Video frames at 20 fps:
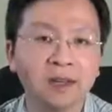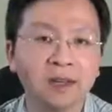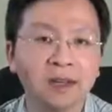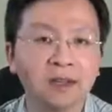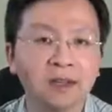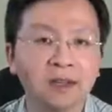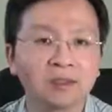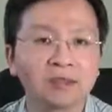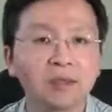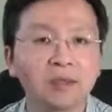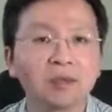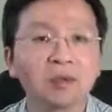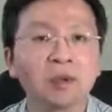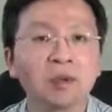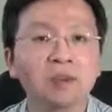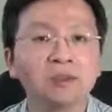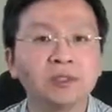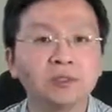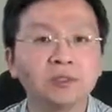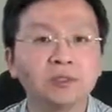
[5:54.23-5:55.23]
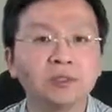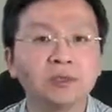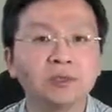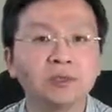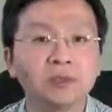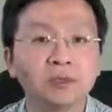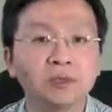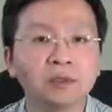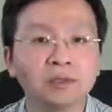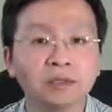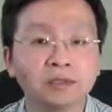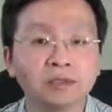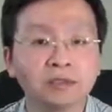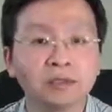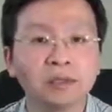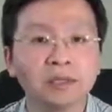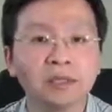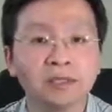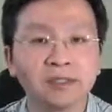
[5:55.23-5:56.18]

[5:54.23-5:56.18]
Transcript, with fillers: 啊，所不同之处就是日本